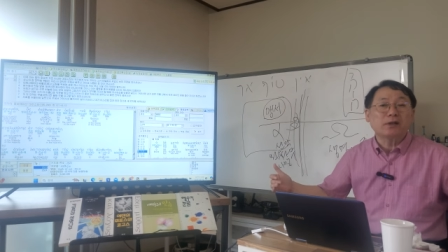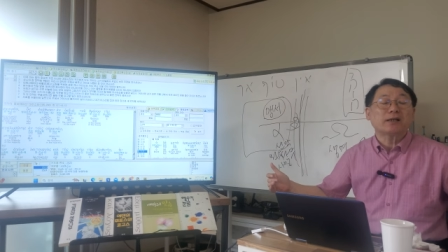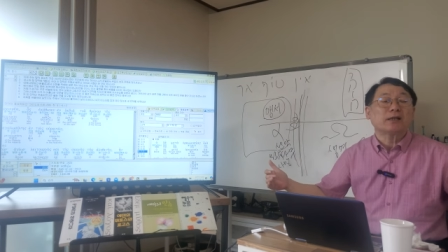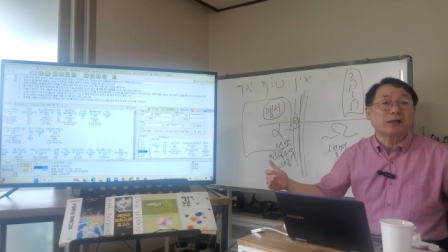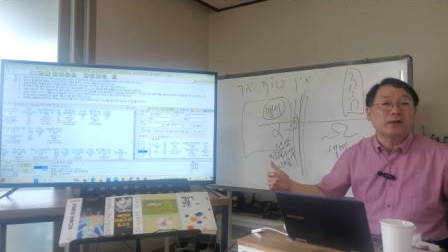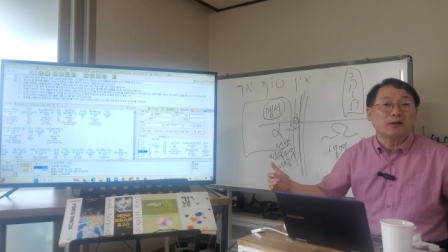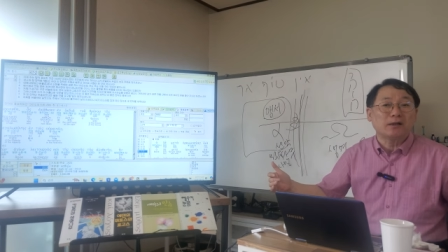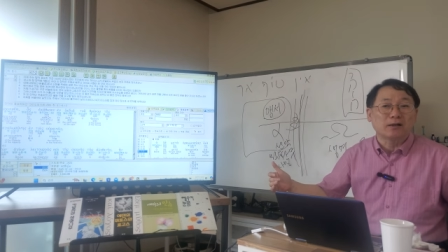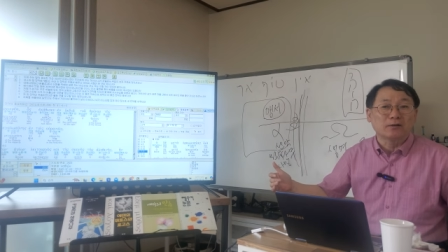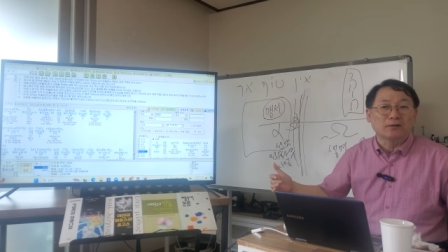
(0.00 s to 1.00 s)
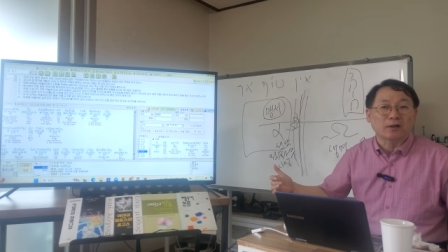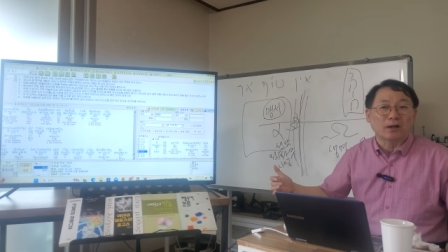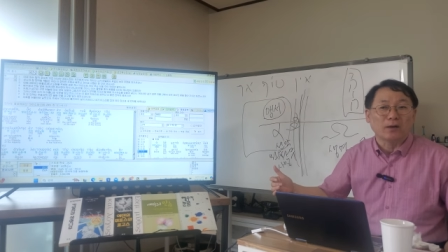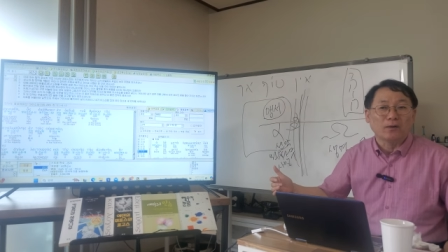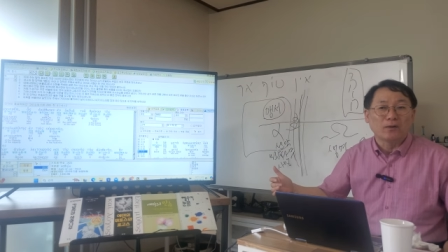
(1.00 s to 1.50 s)
깨닫게 되리라
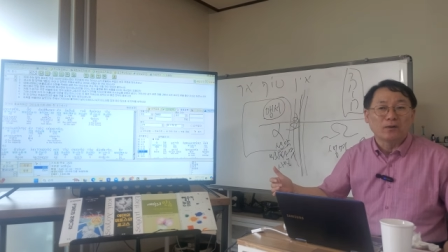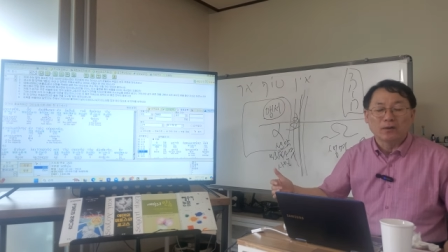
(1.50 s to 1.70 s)
그러잖아요.